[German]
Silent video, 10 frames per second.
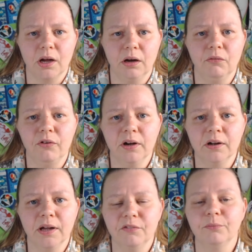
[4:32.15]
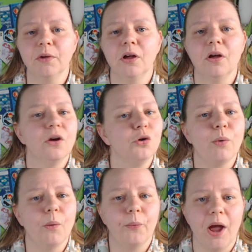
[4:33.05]
keinen Fan-Treffen,
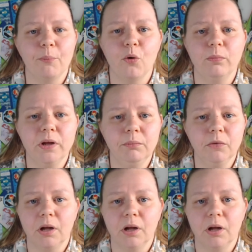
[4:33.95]
überhaupt kein Problem.